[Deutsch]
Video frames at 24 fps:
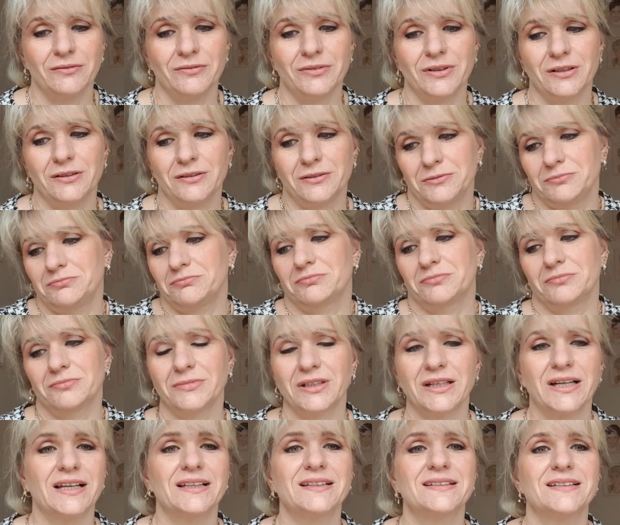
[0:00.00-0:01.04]
weil
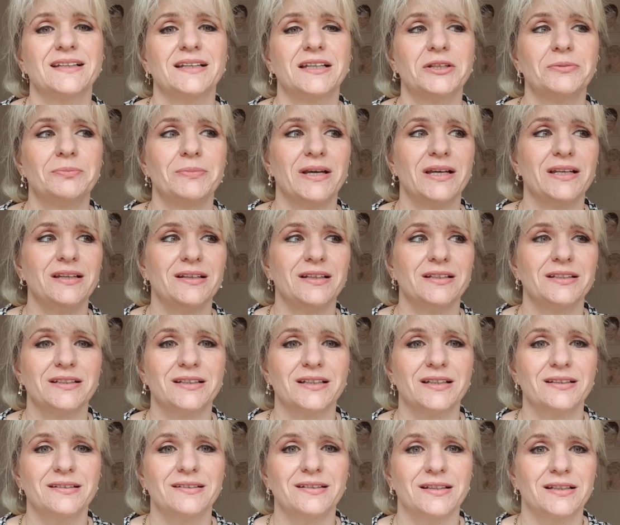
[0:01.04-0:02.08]
man kann es ja nicht mehr ändern. Ich
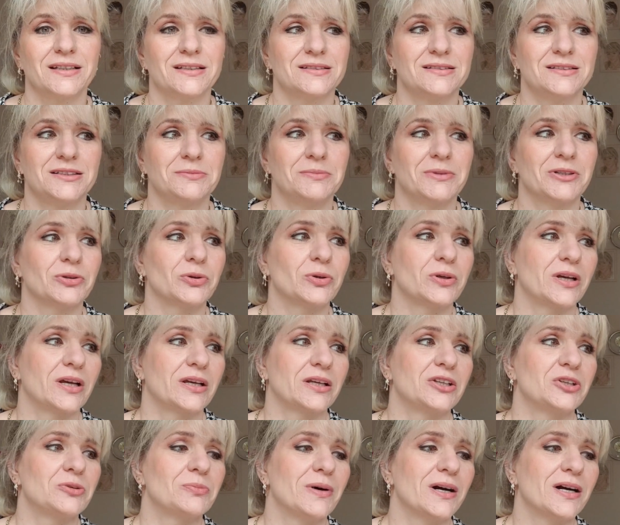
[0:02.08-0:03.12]
kann es ja jetzt nicht mehr
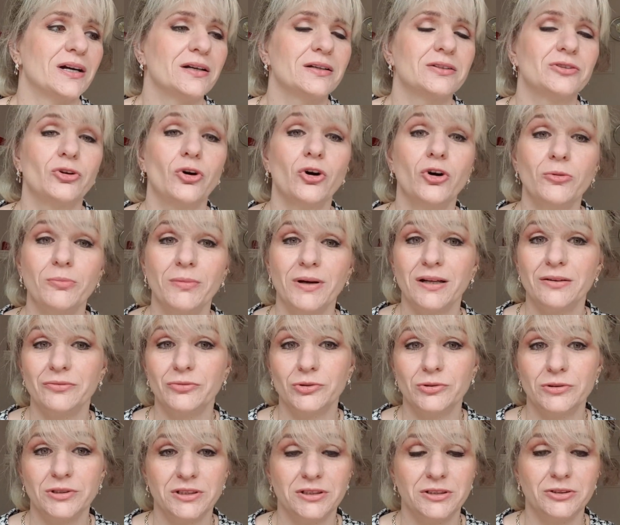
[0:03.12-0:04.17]
rückgängig machen. Nochmal
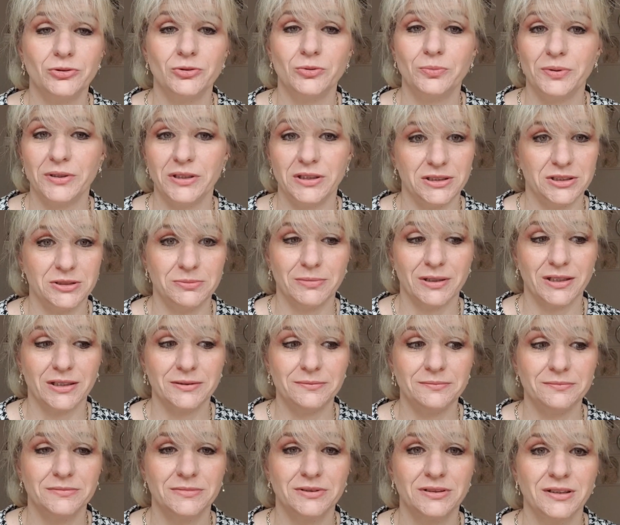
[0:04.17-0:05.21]
würde ich die OP nicht
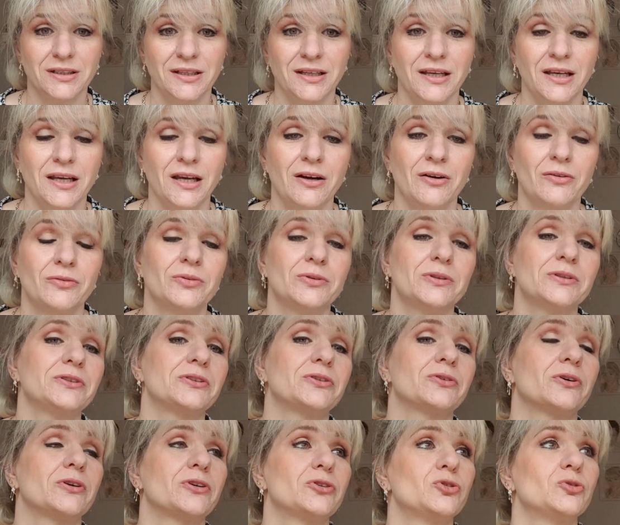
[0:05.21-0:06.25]
machen, wollte
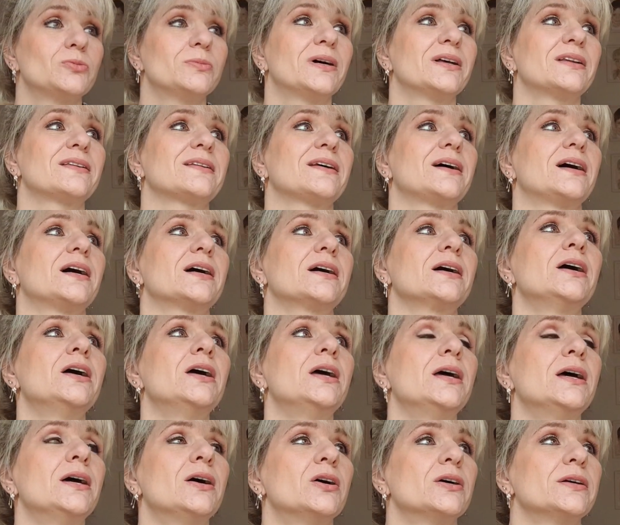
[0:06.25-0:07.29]
ich euch nur mal sagen
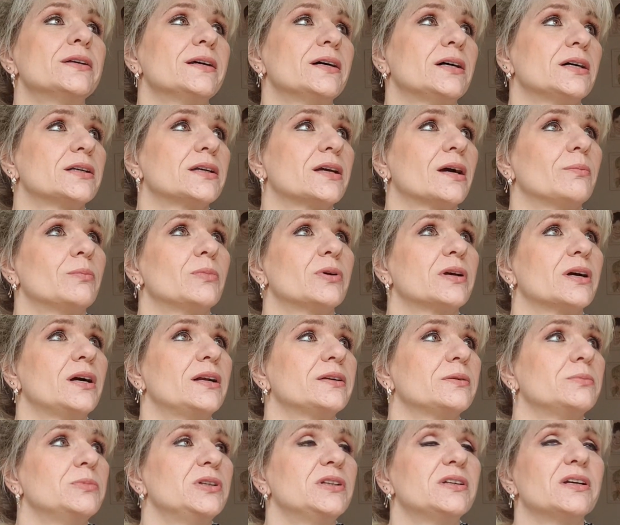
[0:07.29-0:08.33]
ja, ich habe mich
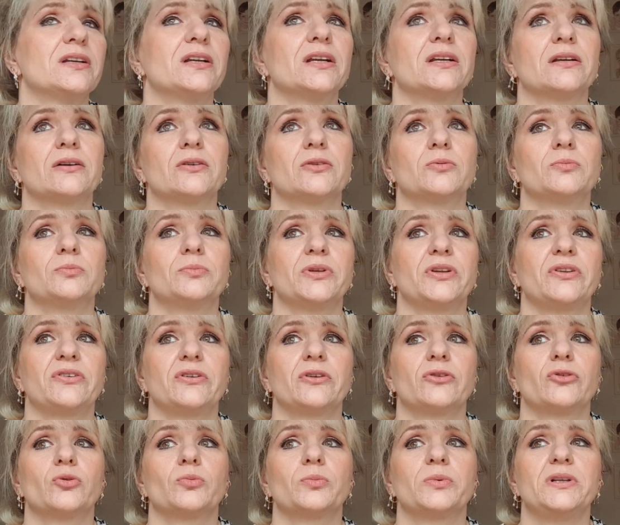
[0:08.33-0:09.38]
halt im Internet auch ein
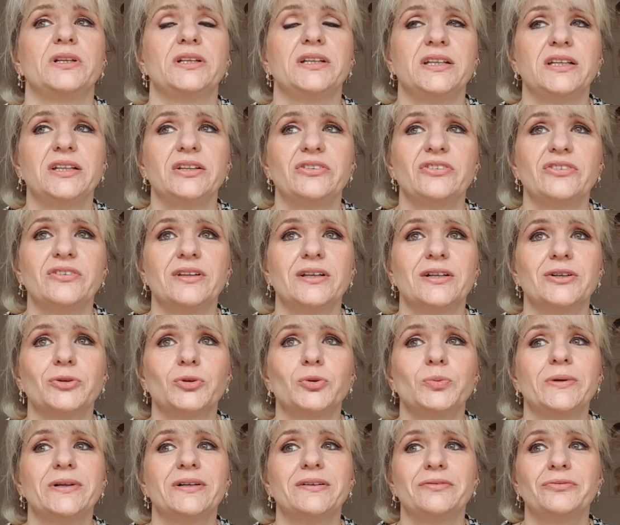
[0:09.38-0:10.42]
bisschen so belesen
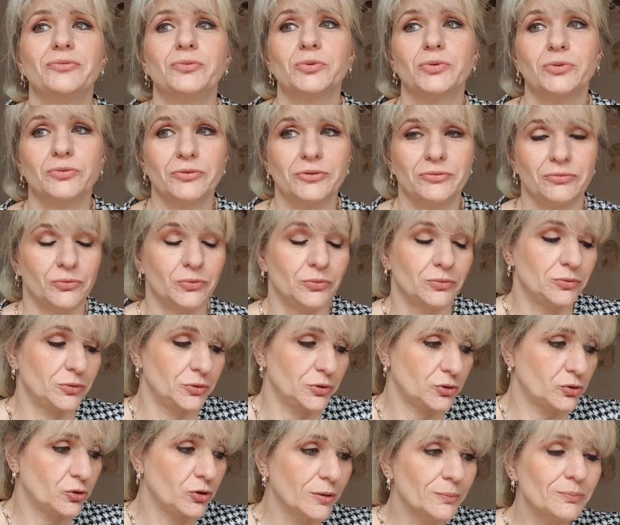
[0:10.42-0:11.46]
darüber, wodurch,
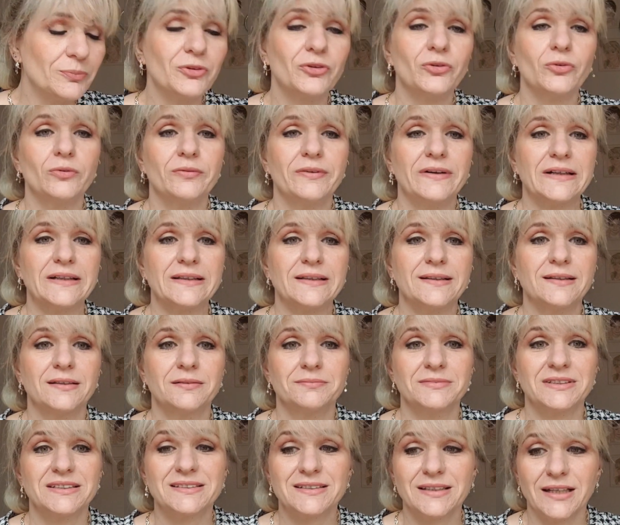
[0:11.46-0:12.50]
wodurch kommt sowas.
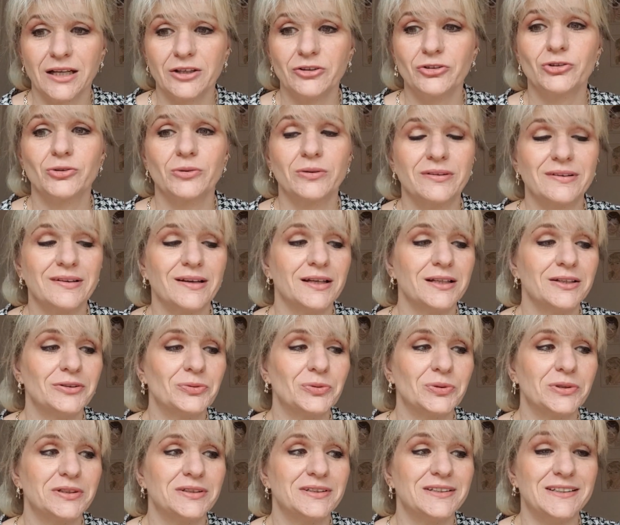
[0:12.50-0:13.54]
Das kann schon sein
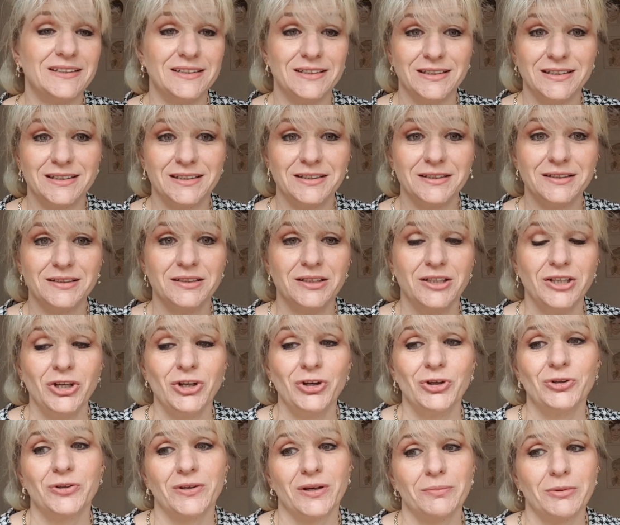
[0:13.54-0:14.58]
durch Diäten.
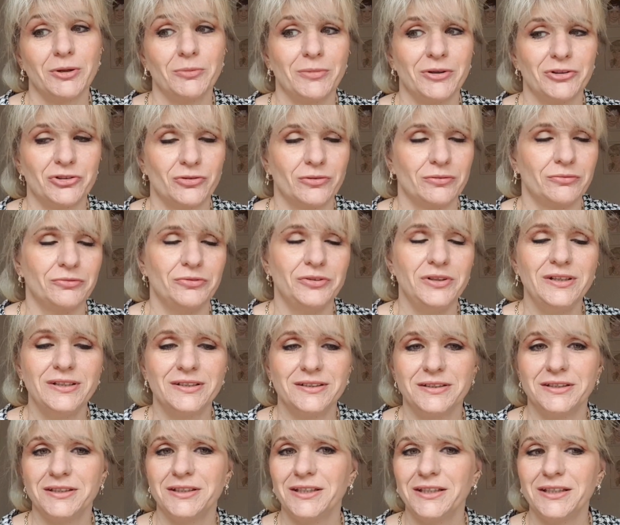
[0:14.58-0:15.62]
Ich habe ja immer schon viele
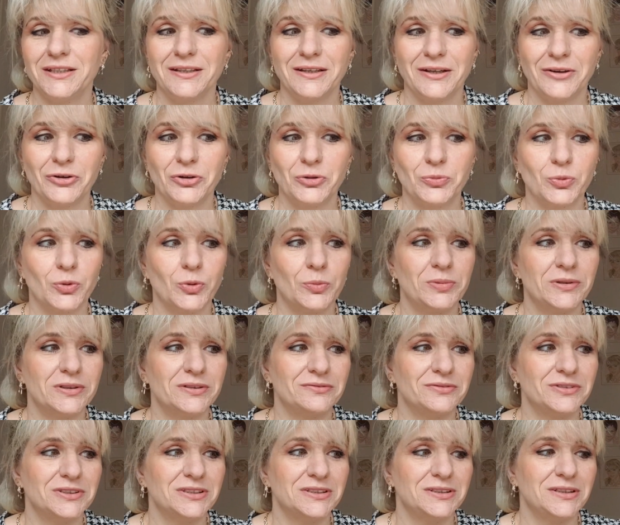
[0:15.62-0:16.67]
Diäten
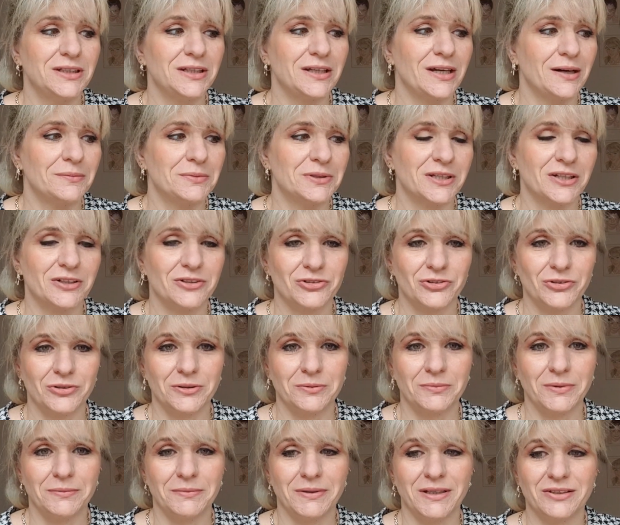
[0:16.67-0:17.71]
ausprobiert, wisst ihr ja, habe ich ja schon
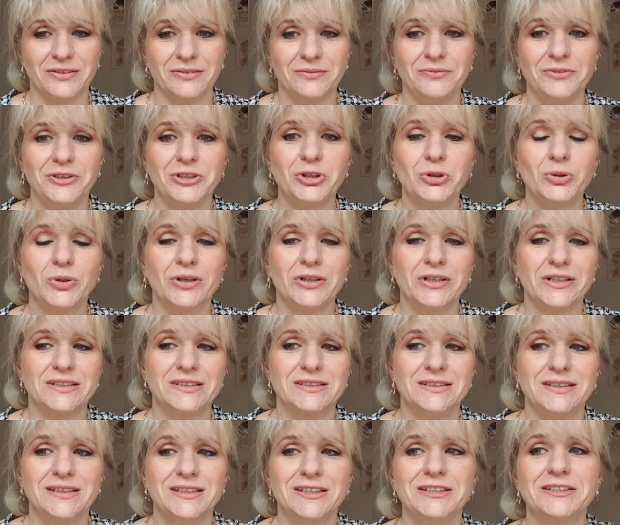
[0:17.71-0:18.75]
in meinem ersten Video auch
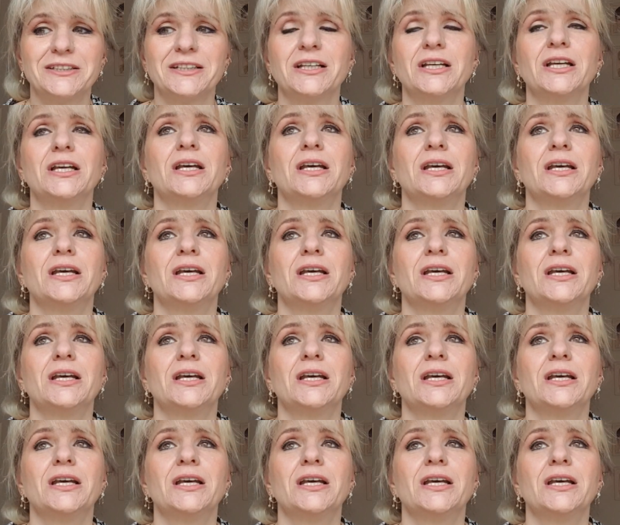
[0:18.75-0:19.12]
erzählt.